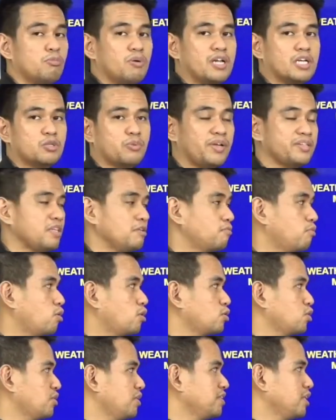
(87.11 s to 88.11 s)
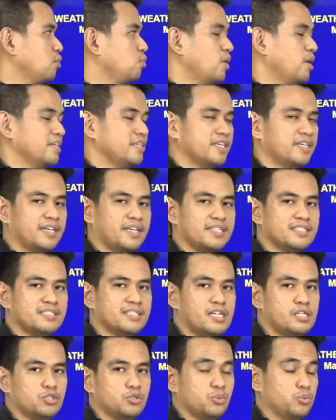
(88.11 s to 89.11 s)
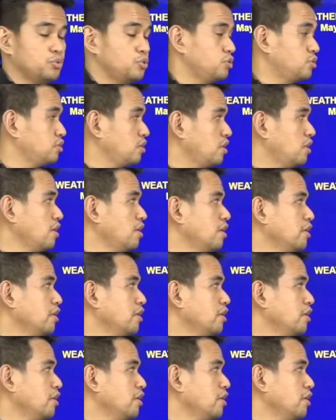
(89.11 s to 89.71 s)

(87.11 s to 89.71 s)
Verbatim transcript: mula 24 to 31 degrees Celsius.